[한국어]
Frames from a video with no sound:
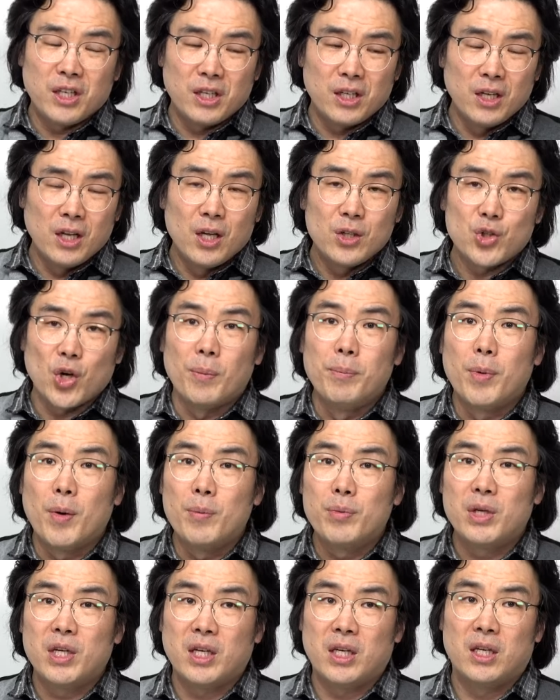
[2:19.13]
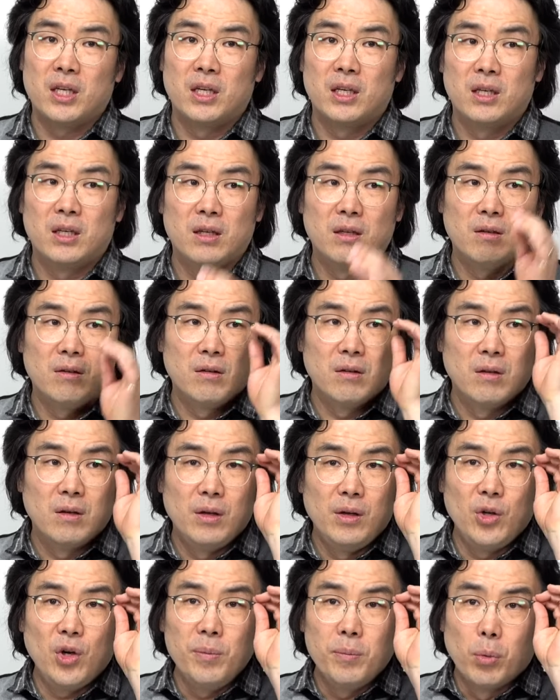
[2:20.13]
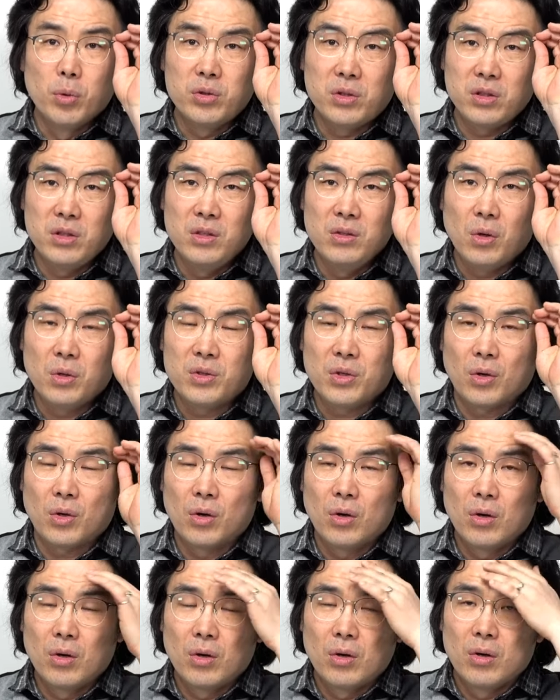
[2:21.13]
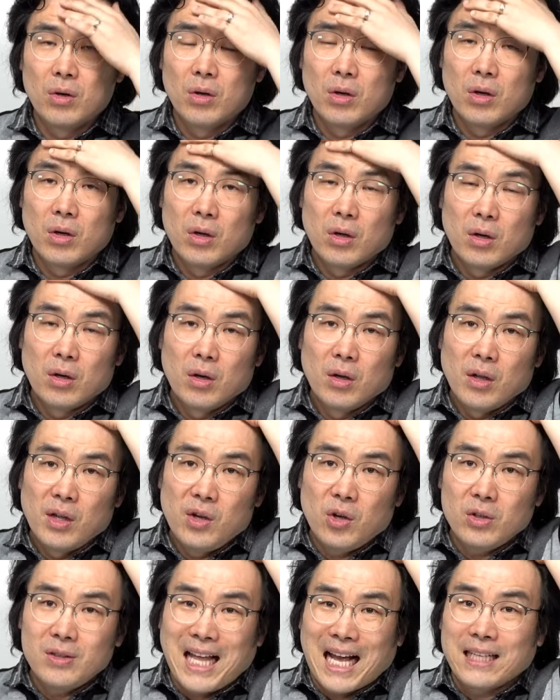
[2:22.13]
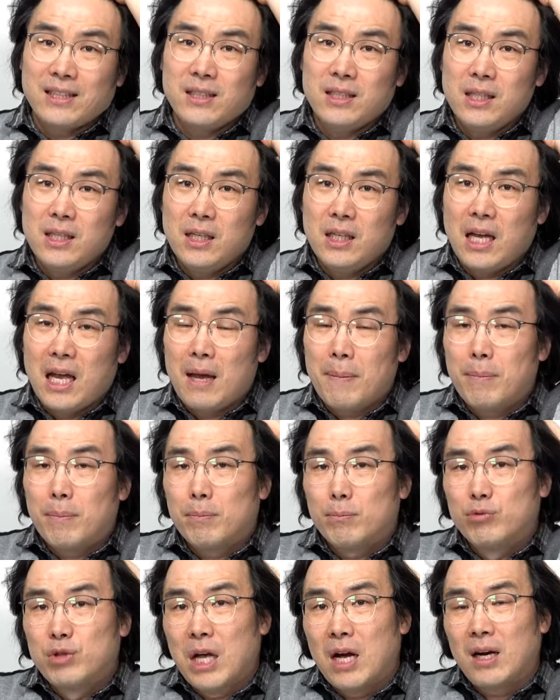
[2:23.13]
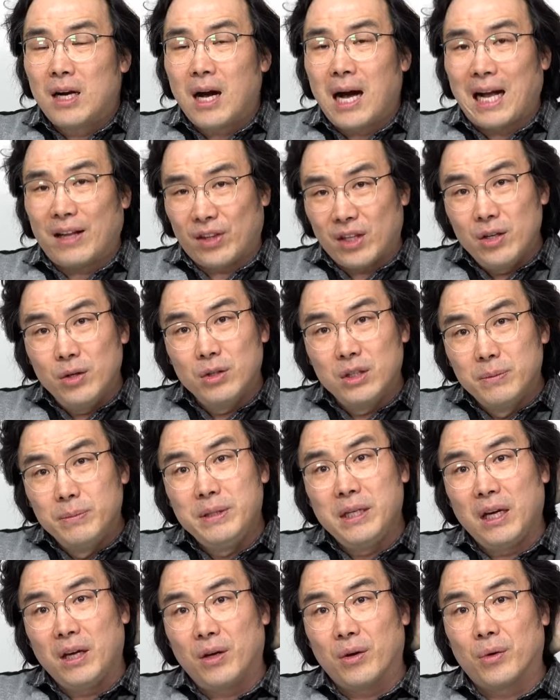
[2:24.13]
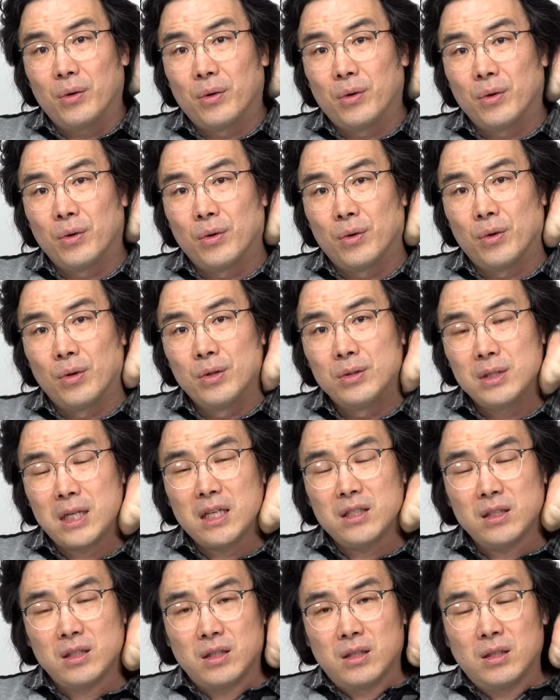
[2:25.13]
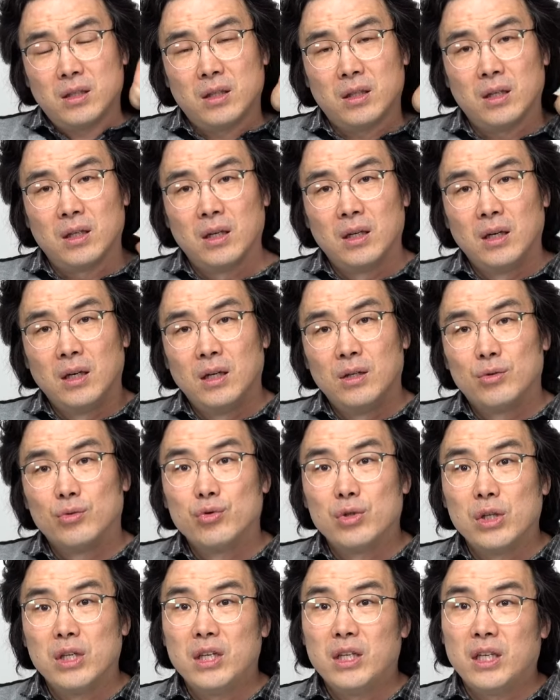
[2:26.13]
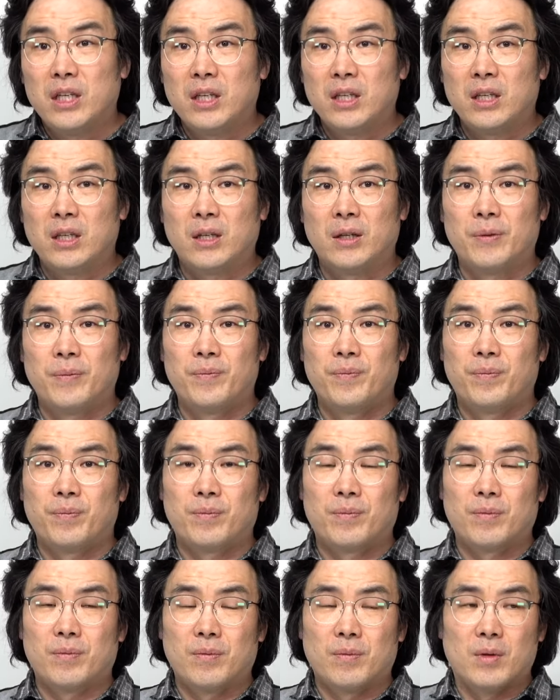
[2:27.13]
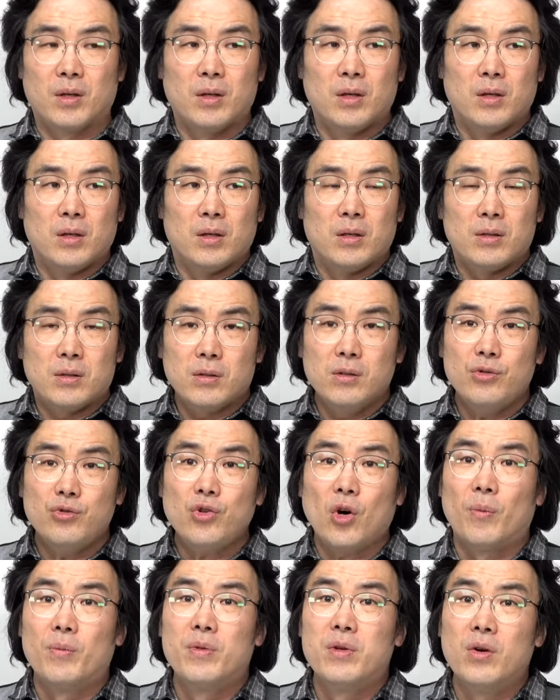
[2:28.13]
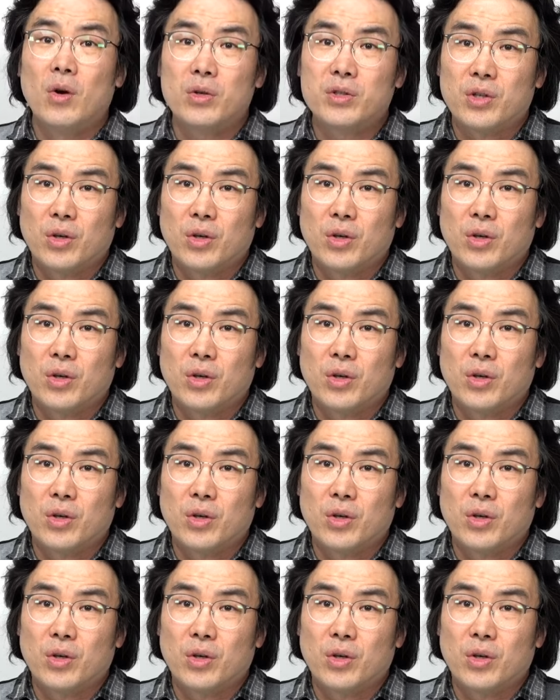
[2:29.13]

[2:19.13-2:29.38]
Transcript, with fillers: 전범기. 이건 못 쓰는 거죠. 이건 나치의 문양과 같은 의미예요. 사실. 울기쓸수 없는 거죠.